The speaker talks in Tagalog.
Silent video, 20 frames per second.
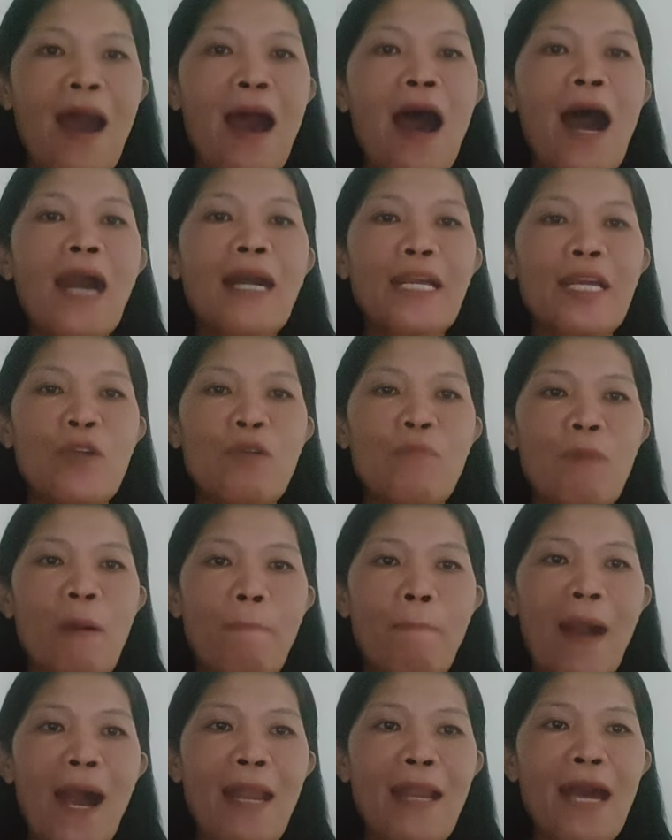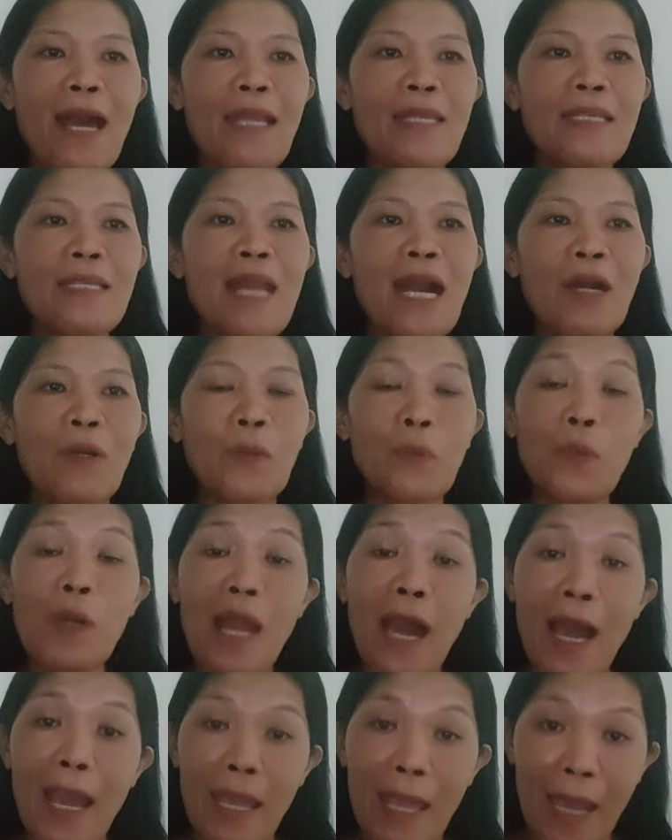Ang iyong mapalad na
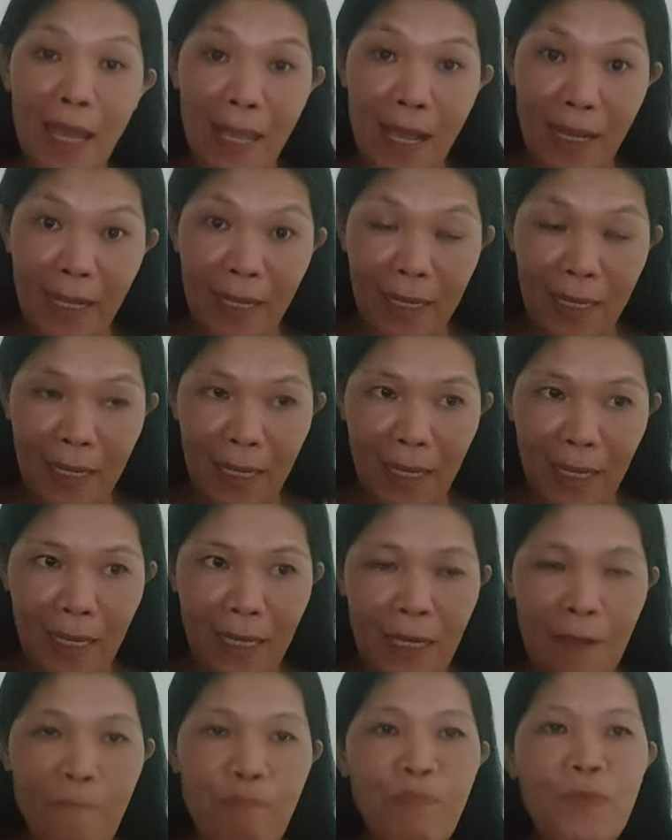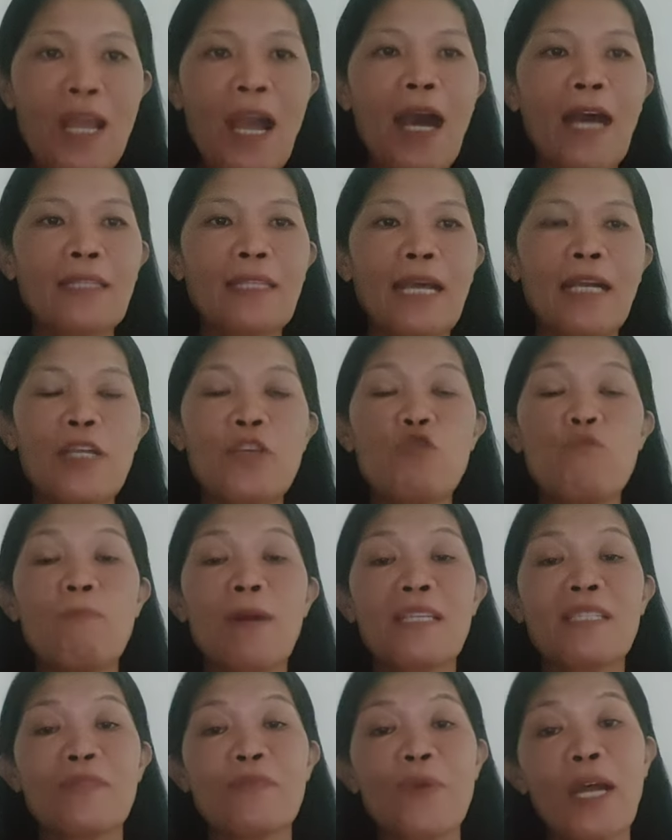kulay ay ang green, at ang iyong
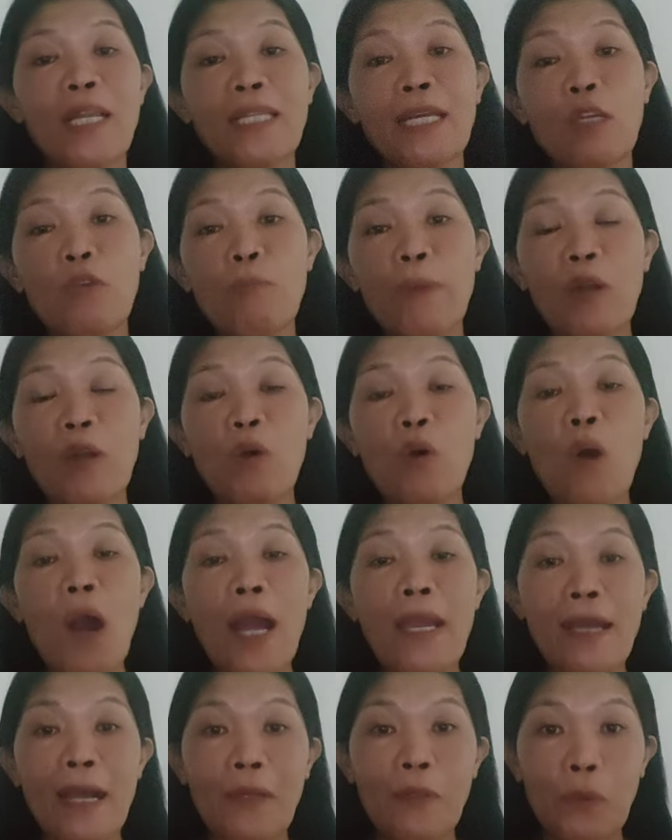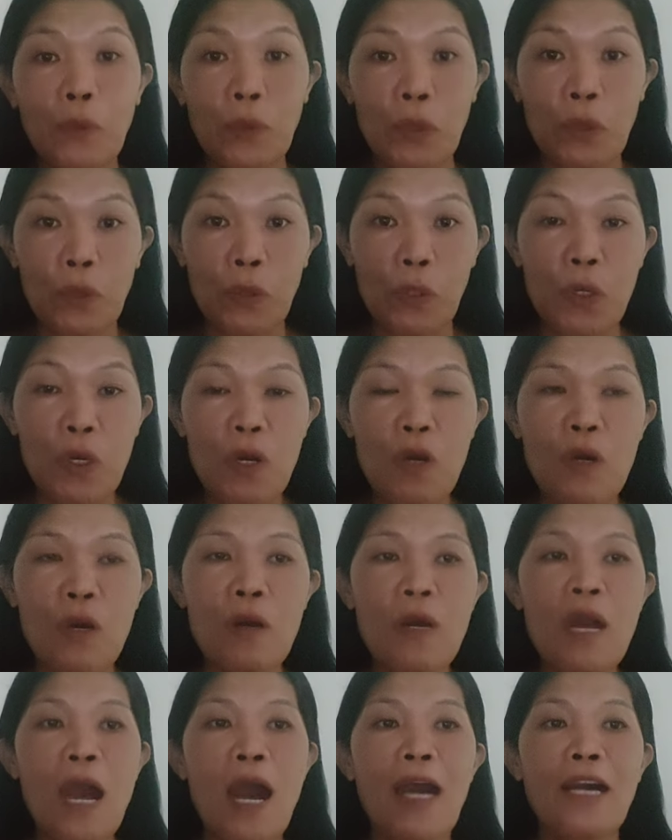maswerte numero ay ang
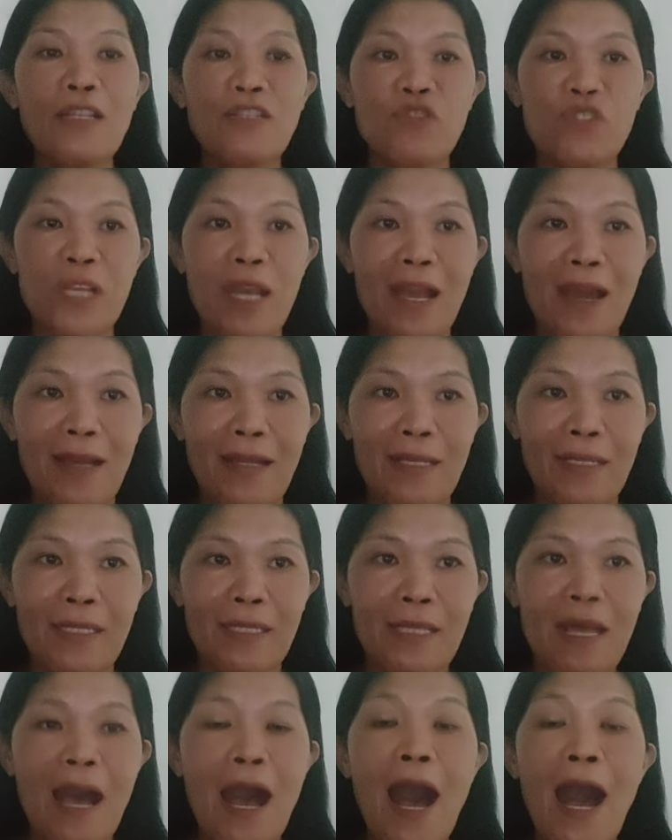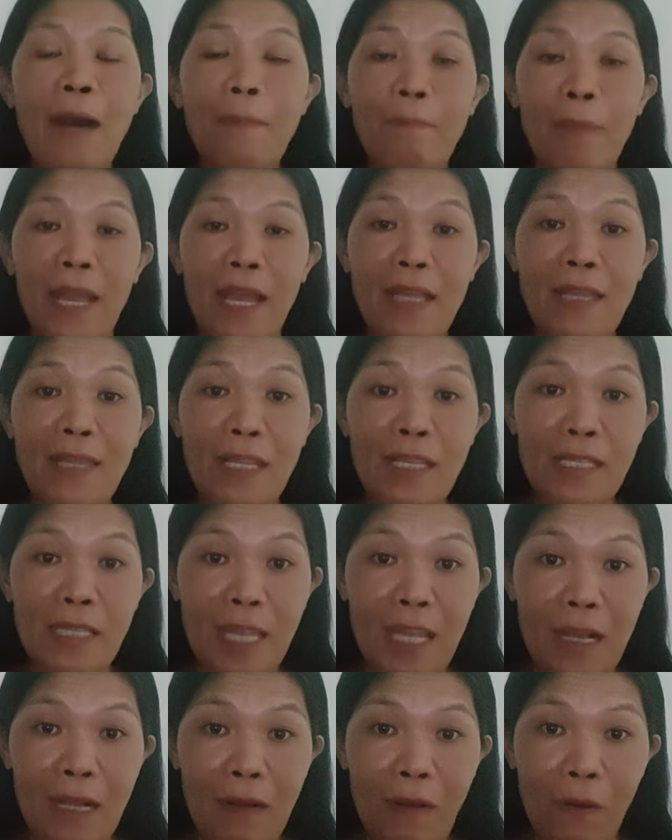1, ang 10, ang
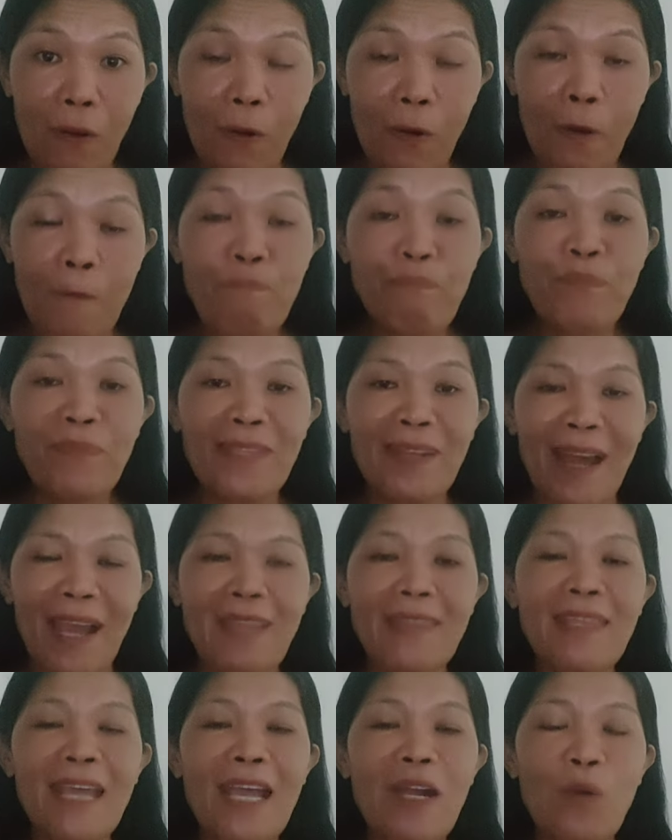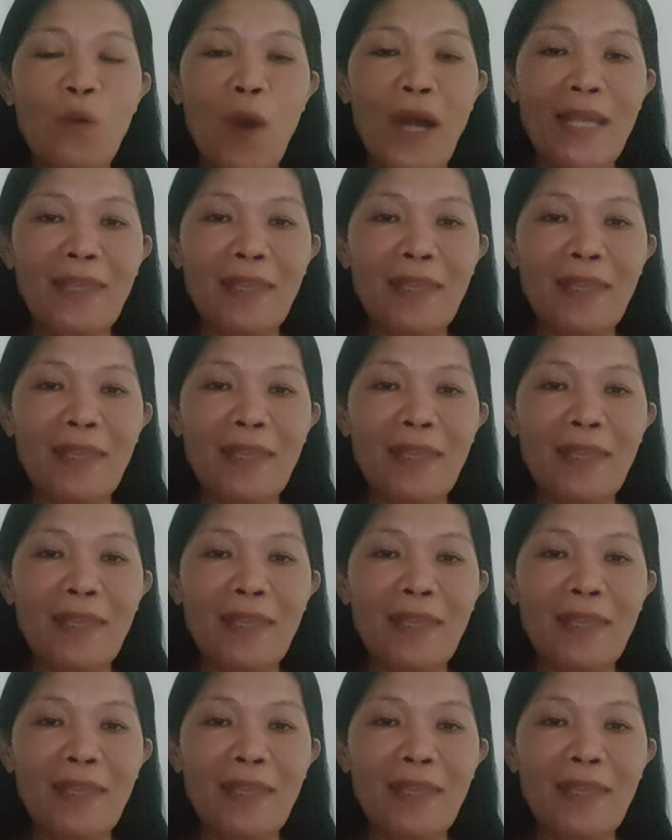25, 34,